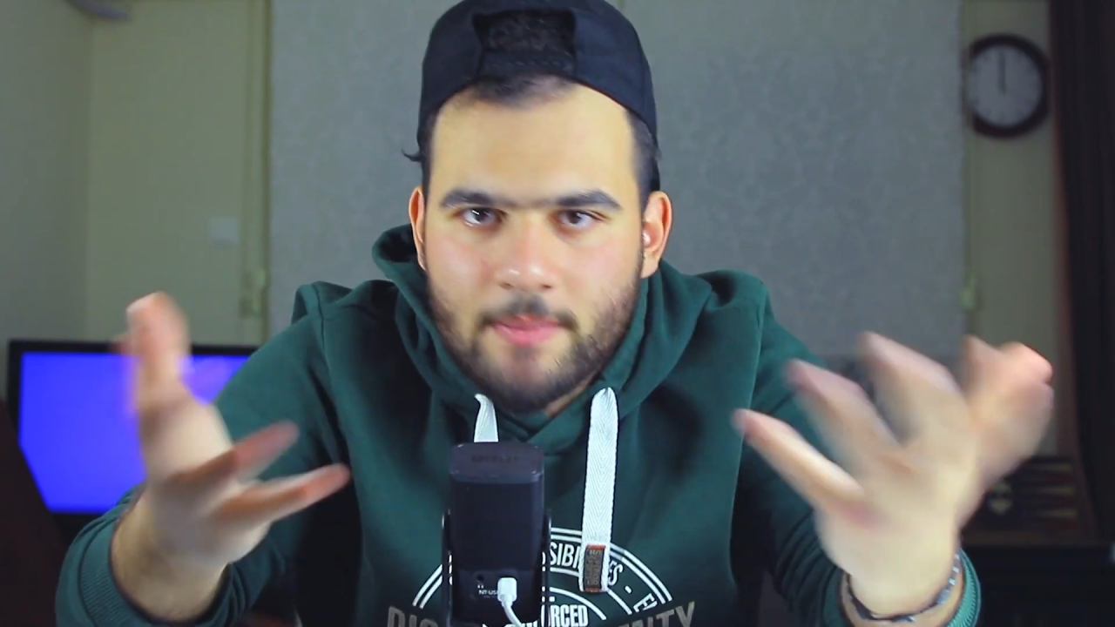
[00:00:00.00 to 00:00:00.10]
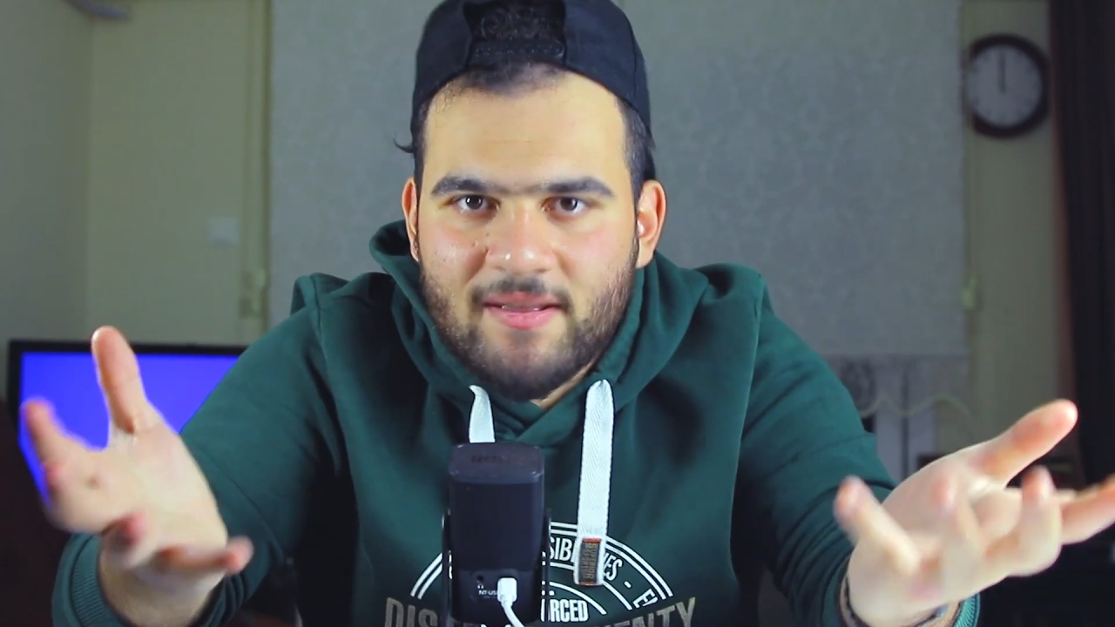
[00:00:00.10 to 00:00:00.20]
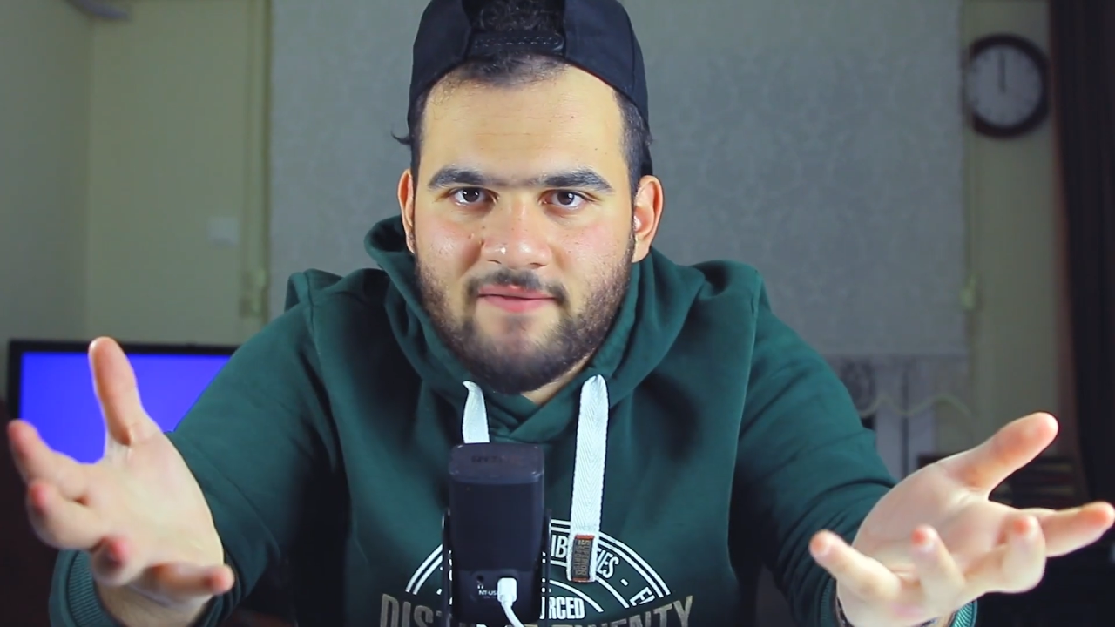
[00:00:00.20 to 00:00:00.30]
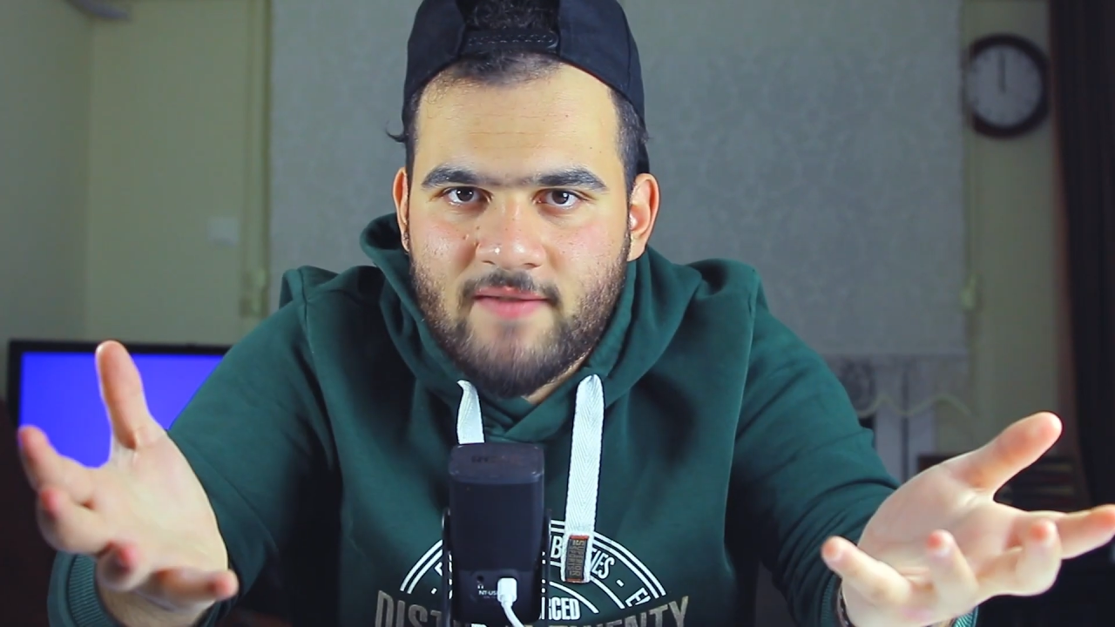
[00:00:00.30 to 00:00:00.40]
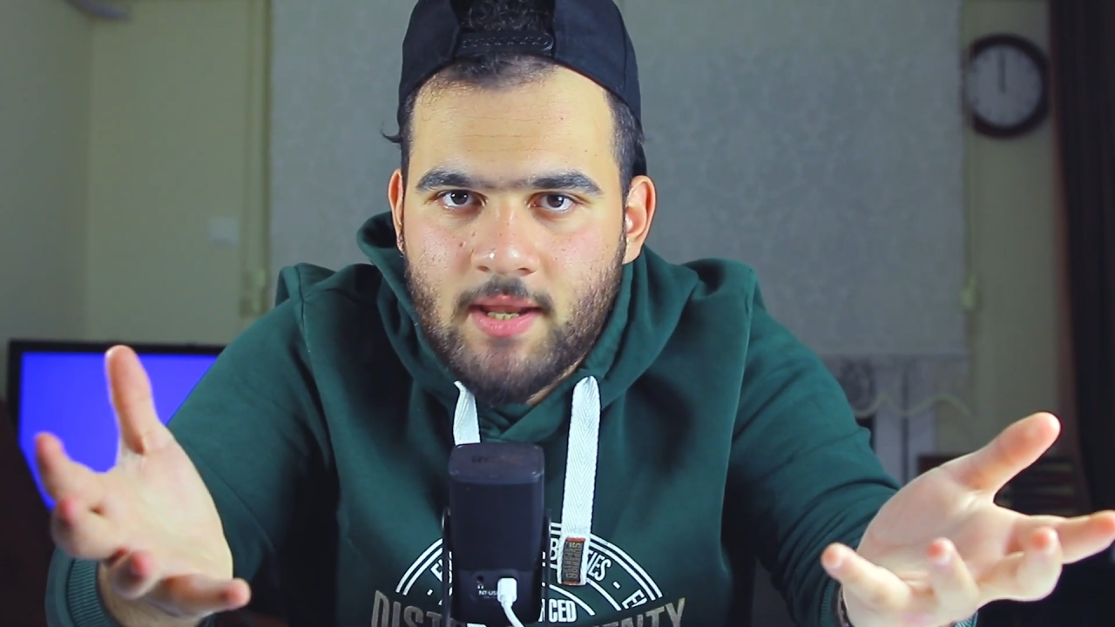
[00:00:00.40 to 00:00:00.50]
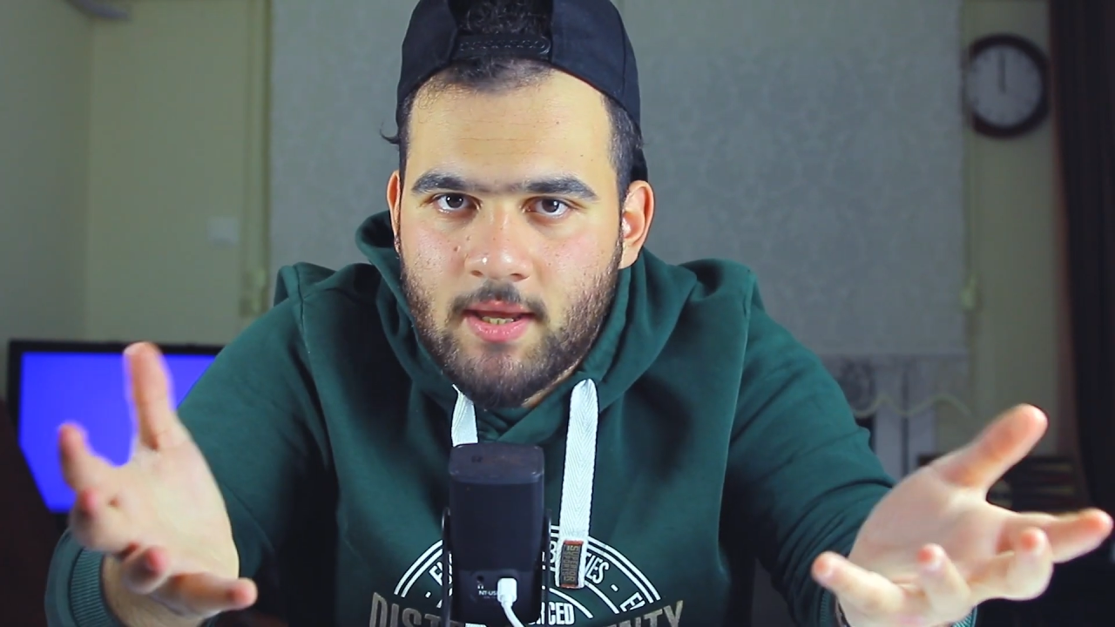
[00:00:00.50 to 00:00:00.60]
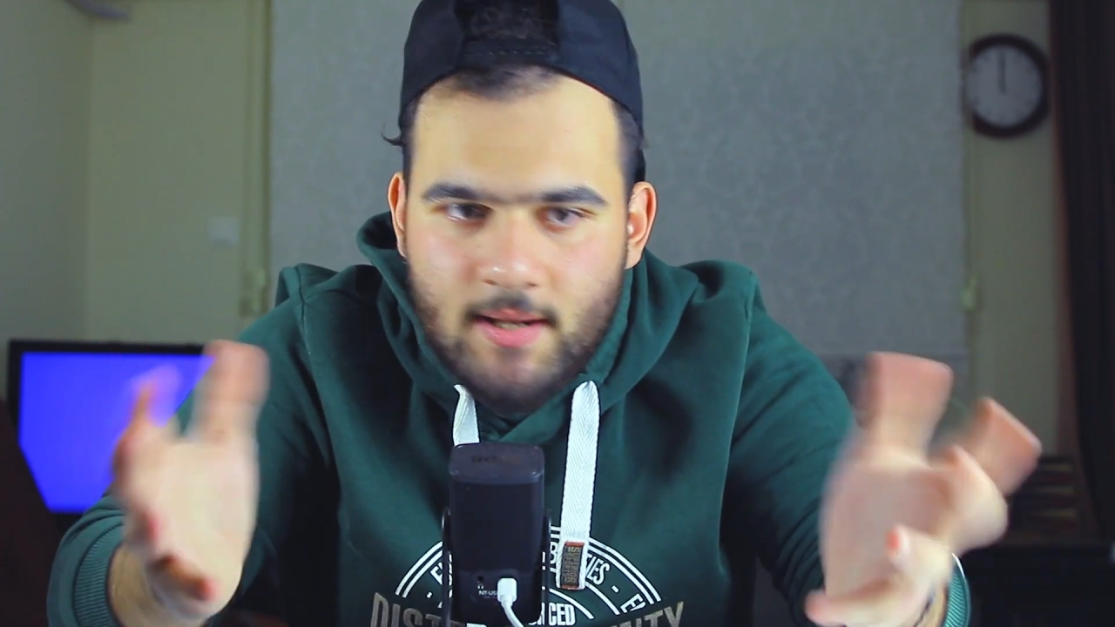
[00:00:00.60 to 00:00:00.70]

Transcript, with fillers: ما بتكفيني